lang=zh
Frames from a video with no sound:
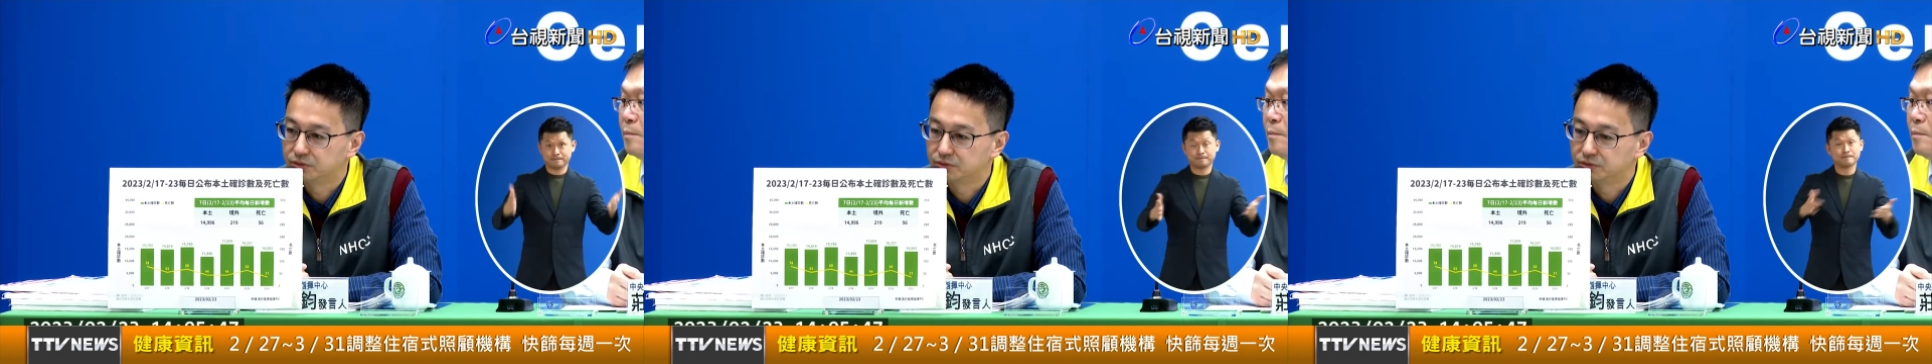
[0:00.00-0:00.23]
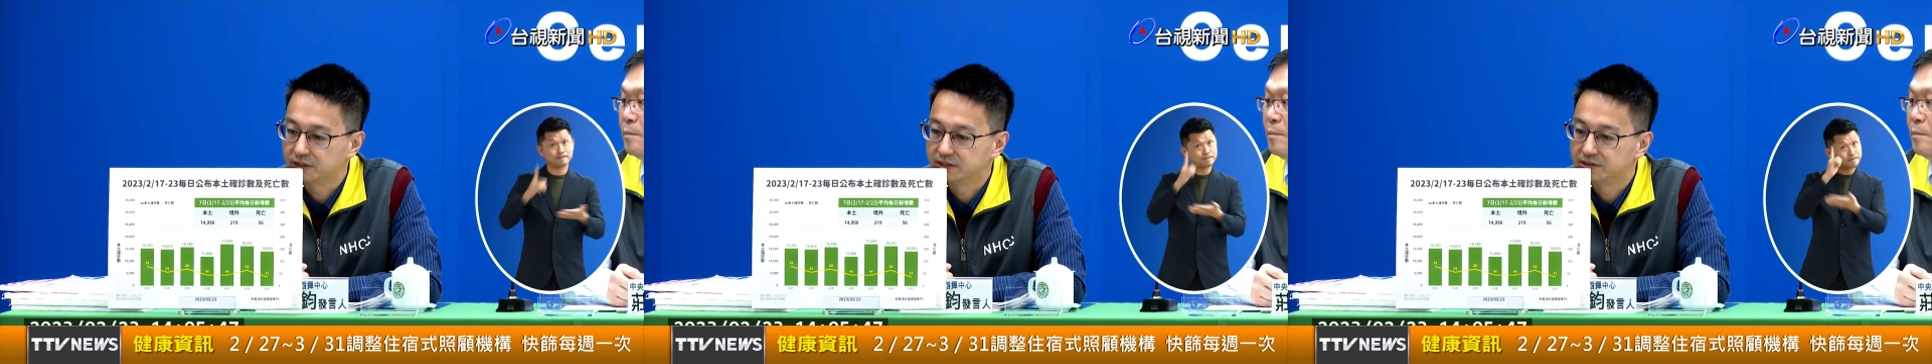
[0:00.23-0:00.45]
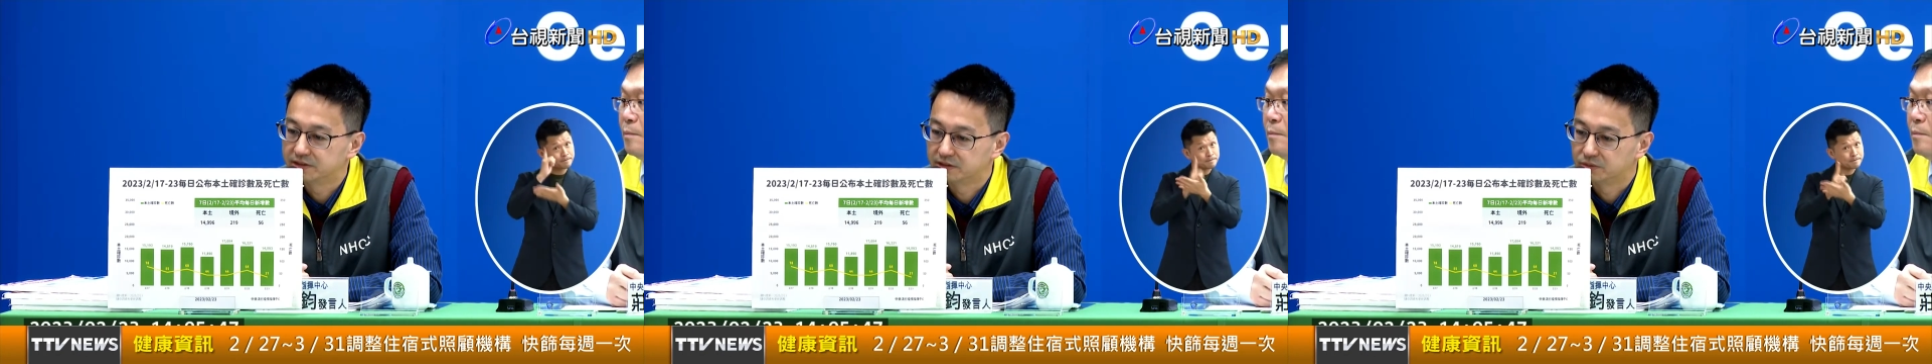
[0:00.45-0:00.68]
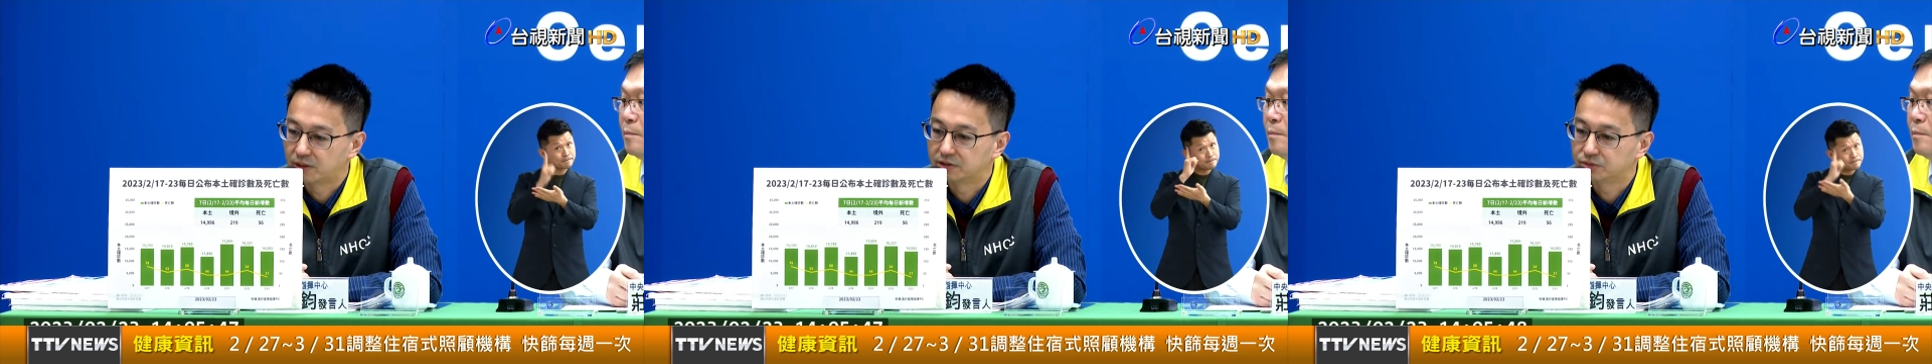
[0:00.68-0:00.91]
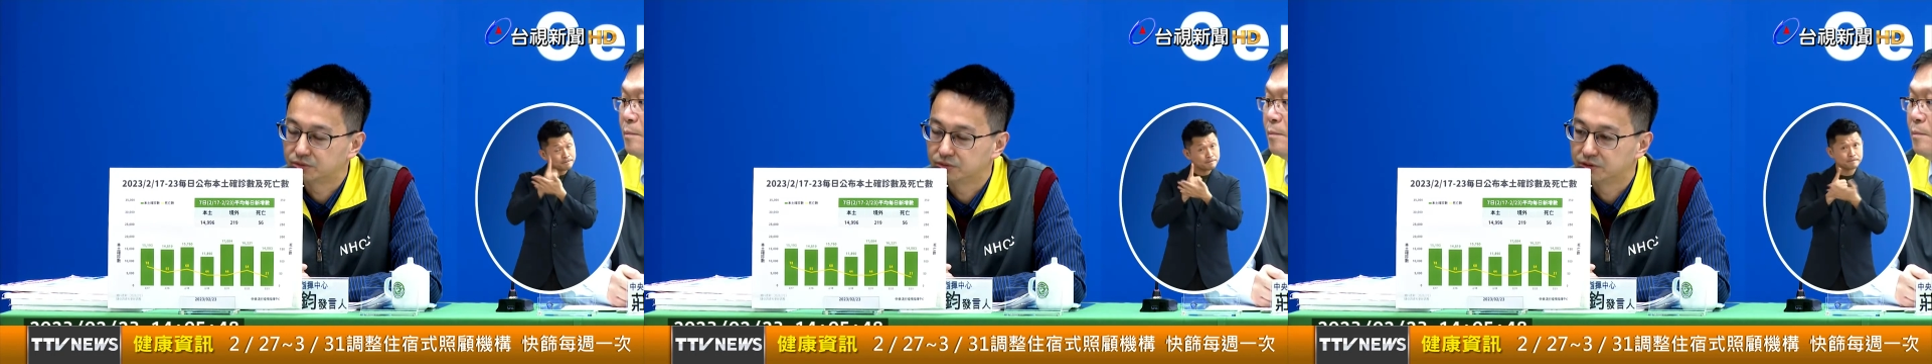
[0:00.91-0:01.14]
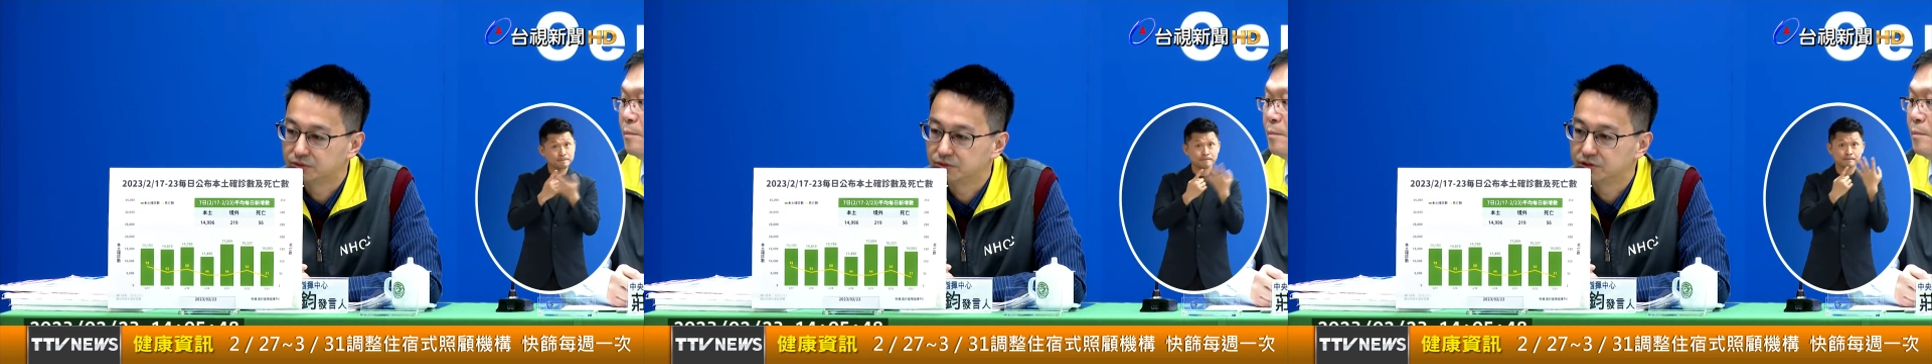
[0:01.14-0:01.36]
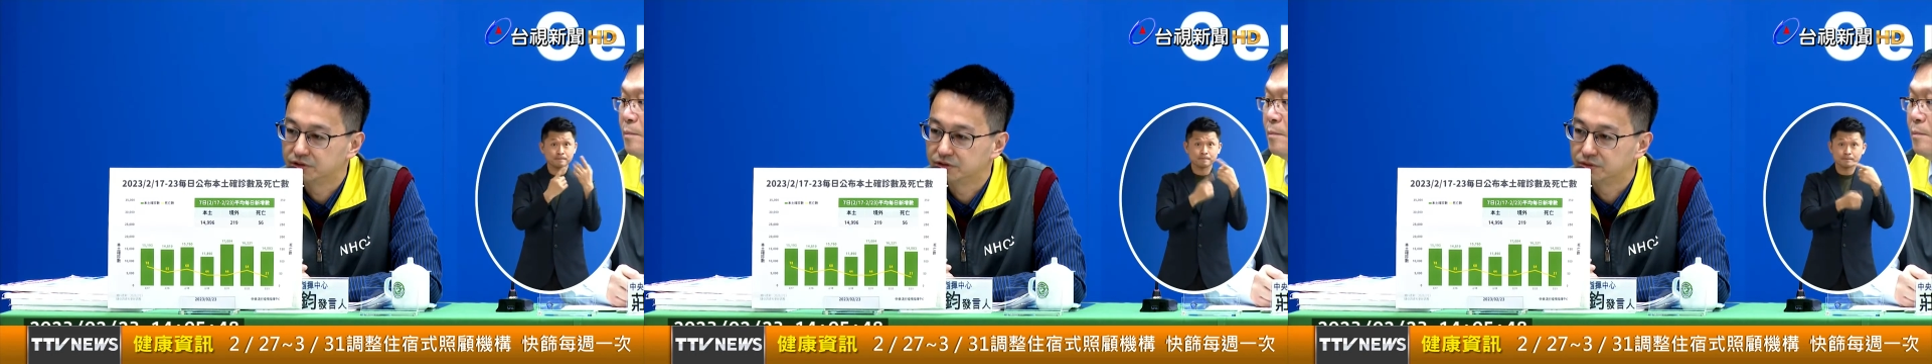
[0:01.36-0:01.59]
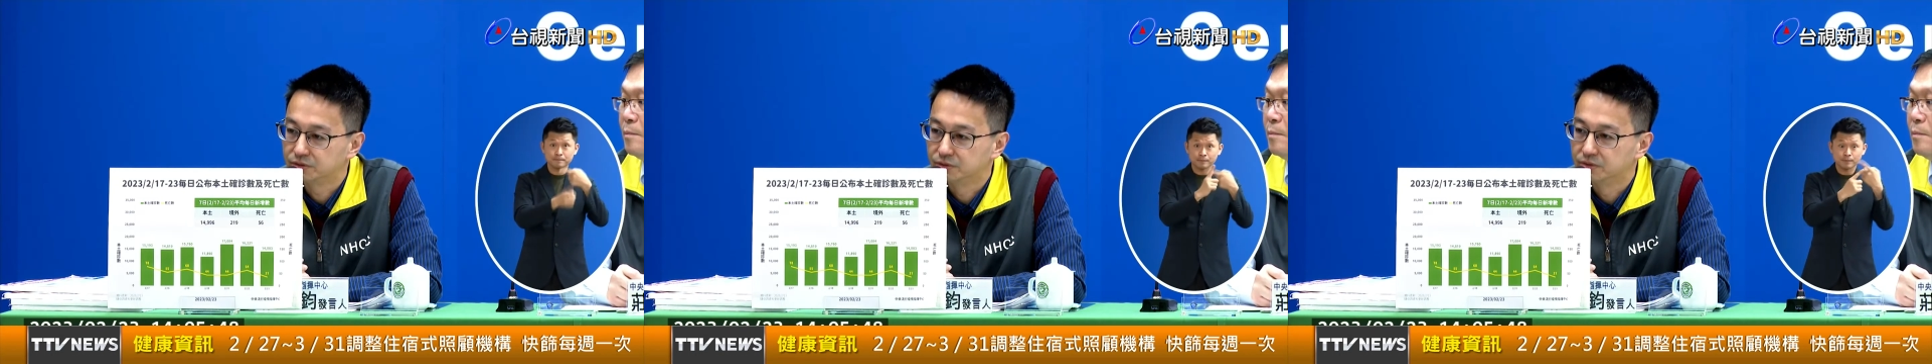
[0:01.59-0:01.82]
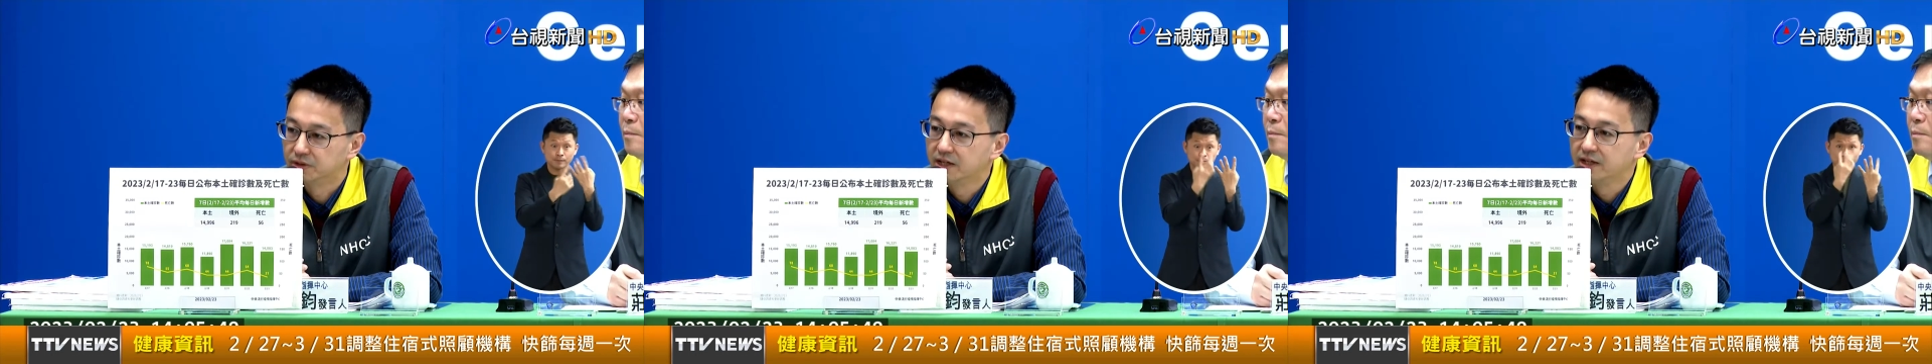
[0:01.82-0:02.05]
图跟死亡数的趋势
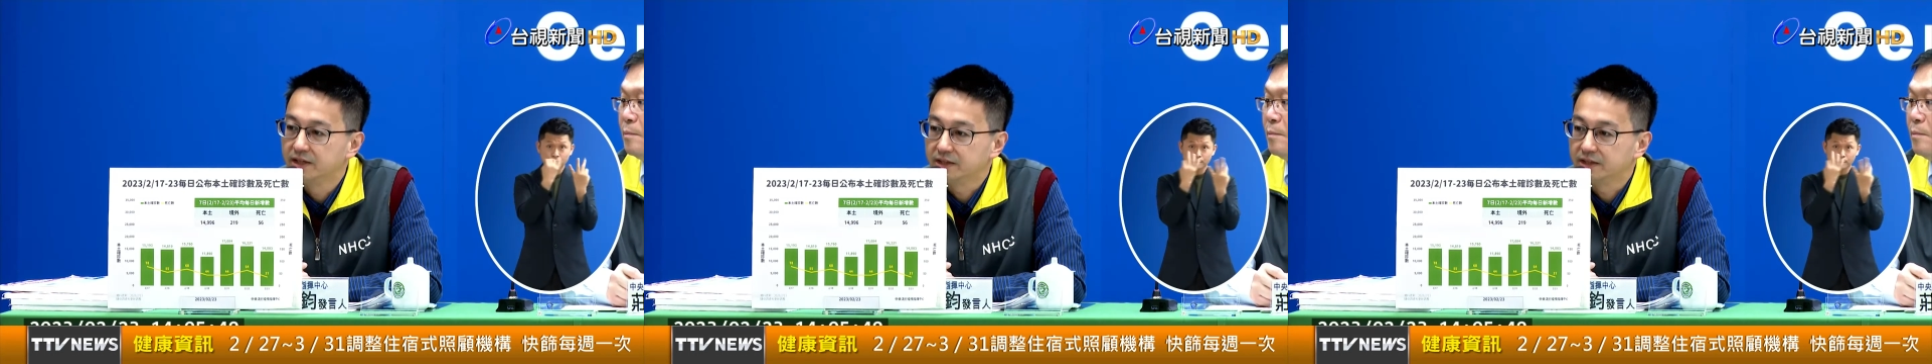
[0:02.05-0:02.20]
图，